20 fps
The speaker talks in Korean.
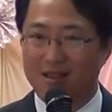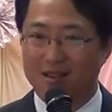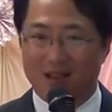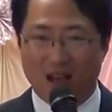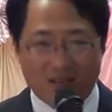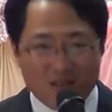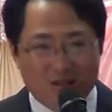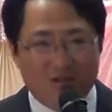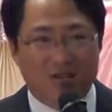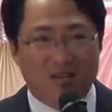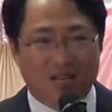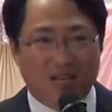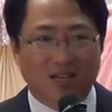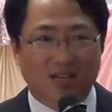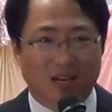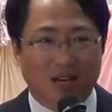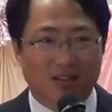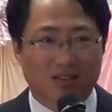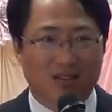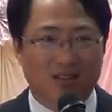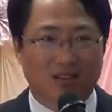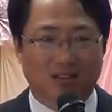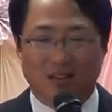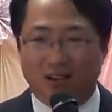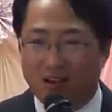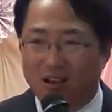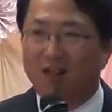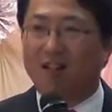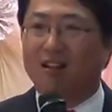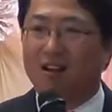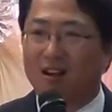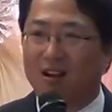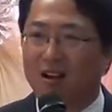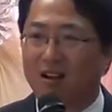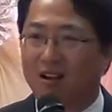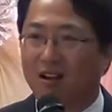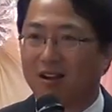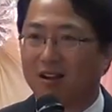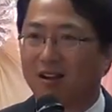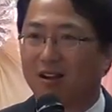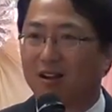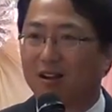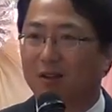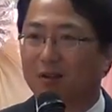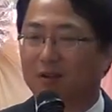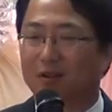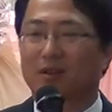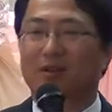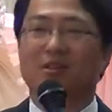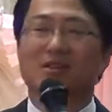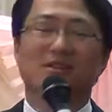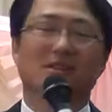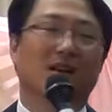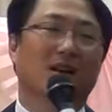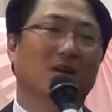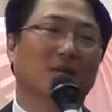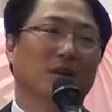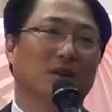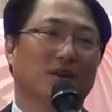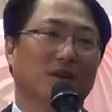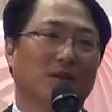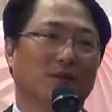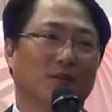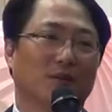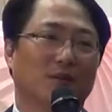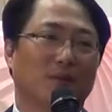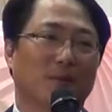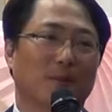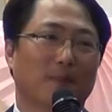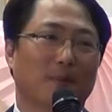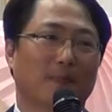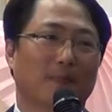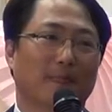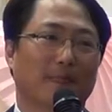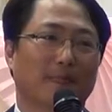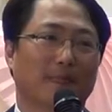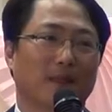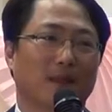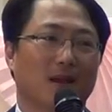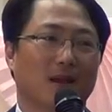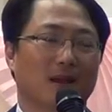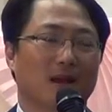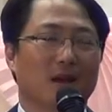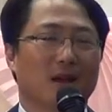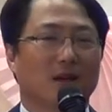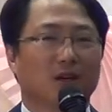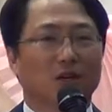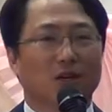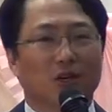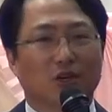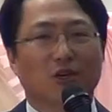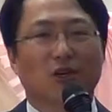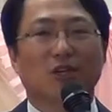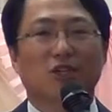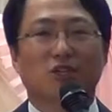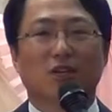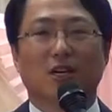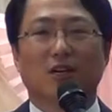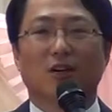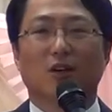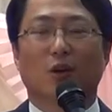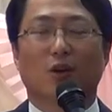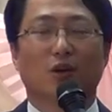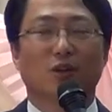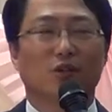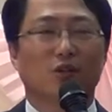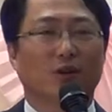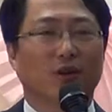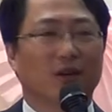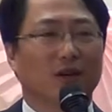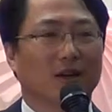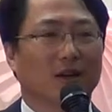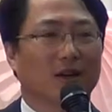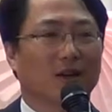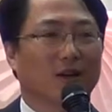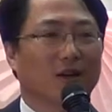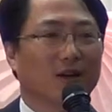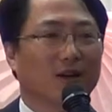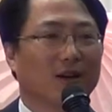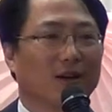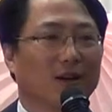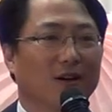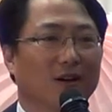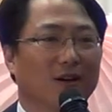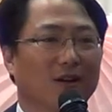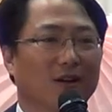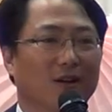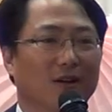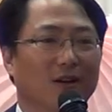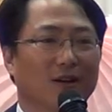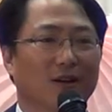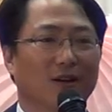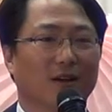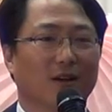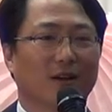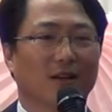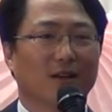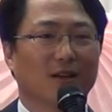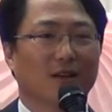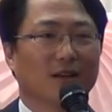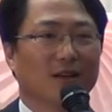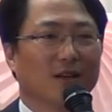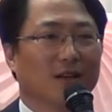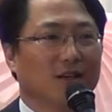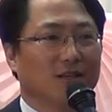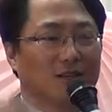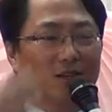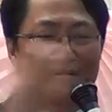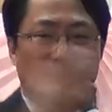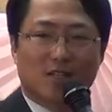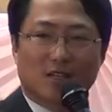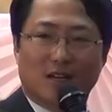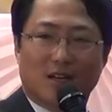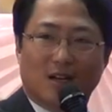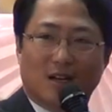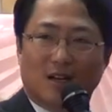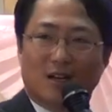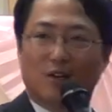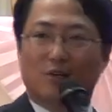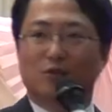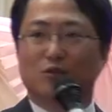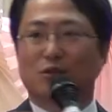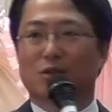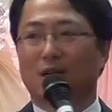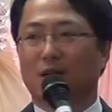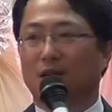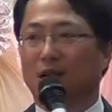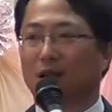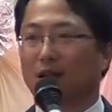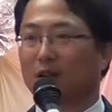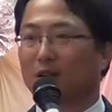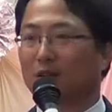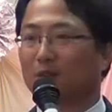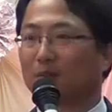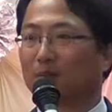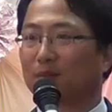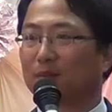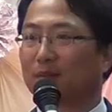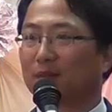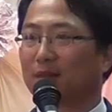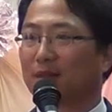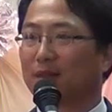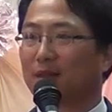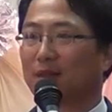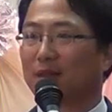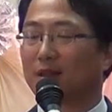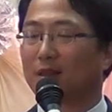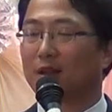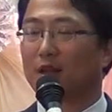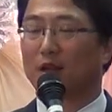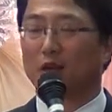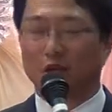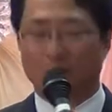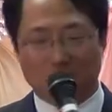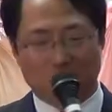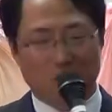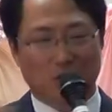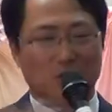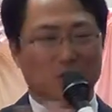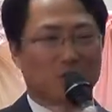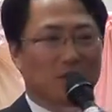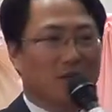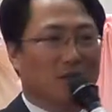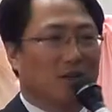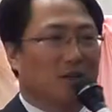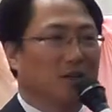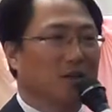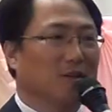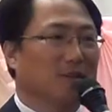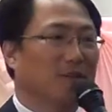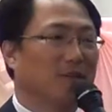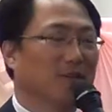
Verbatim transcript: 나도 그렇게 살았어. 더 겪어! 이런 사람이 있다고요. 그 크리스천은 어느 쪽일까요? 전자일까요? 후자일까요? 네, 전자예요.